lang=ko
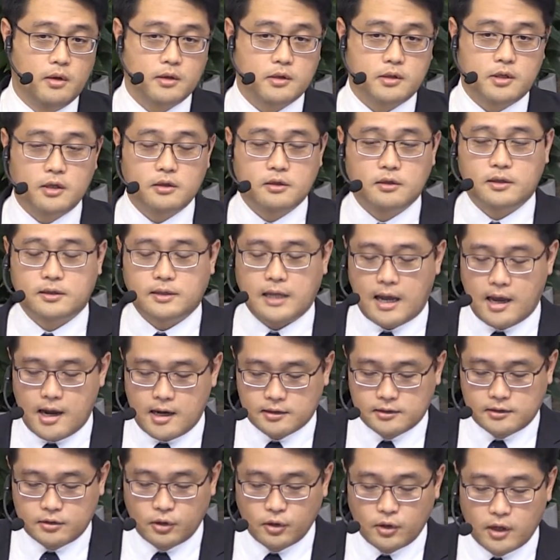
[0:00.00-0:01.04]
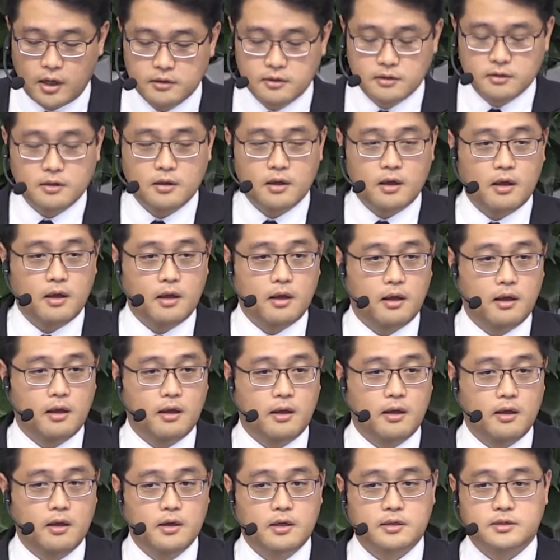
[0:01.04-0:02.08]
그랬는데 탁 들어갔는데
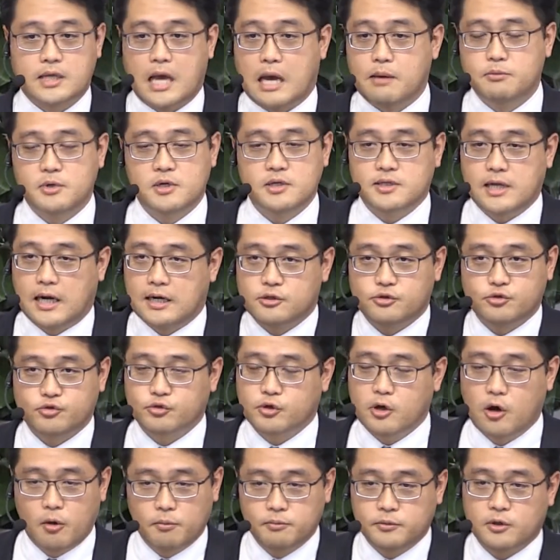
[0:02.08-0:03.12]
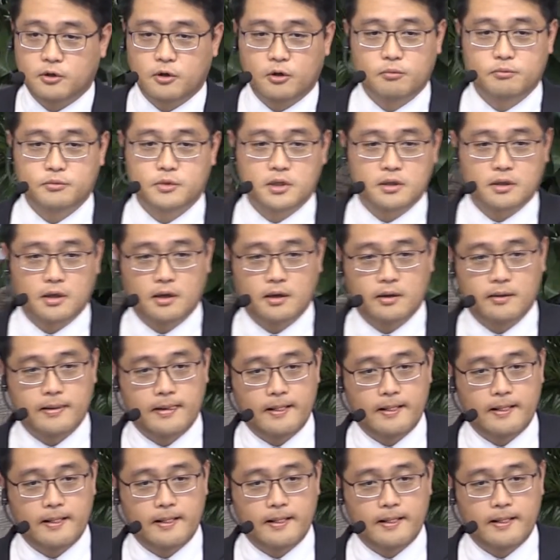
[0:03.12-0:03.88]
잠을 잘 수가 없는 겁니다.